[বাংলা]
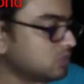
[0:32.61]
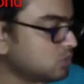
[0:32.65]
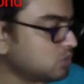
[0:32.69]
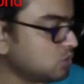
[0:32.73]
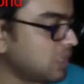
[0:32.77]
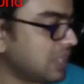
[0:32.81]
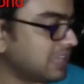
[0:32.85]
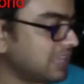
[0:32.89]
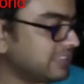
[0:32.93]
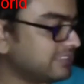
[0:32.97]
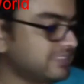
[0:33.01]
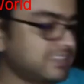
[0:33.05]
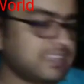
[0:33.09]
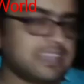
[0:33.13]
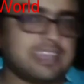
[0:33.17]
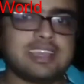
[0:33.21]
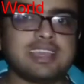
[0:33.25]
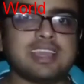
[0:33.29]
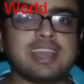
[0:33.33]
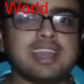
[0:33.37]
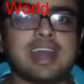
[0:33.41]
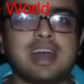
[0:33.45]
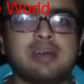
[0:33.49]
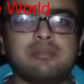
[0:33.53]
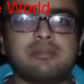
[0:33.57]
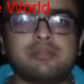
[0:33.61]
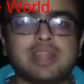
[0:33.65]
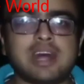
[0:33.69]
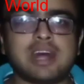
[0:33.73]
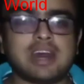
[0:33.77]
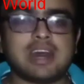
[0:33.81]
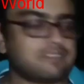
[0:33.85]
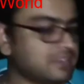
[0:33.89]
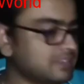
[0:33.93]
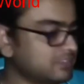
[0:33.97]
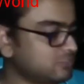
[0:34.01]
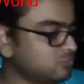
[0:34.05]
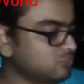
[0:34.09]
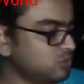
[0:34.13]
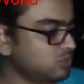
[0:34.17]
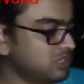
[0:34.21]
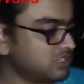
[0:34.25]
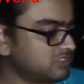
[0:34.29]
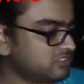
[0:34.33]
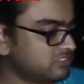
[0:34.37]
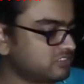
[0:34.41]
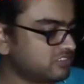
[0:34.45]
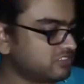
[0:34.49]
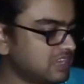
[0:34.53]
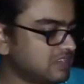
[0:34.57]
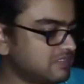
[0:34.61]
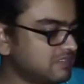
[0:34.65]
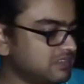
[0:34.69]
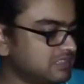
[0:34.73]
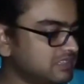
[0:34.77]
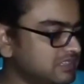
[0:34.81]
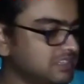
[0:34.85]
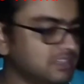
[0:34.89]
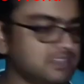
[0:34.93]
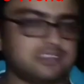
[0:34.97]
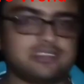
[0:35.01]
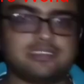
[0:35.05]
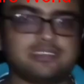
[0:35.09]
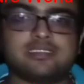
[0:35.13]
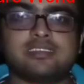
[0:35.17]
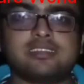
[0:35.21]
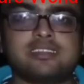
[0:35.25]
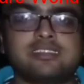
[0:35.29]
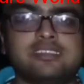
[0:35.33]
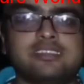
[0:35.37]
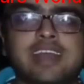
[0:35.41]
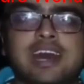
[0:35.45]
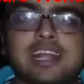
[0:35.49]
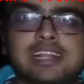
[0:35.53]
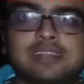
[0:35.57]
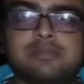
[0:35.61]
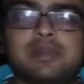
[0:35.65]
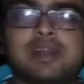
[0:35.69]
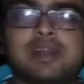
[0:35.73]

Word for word: তো আজকে আমরা আবার চলে এসেছি আমাদের ছাদ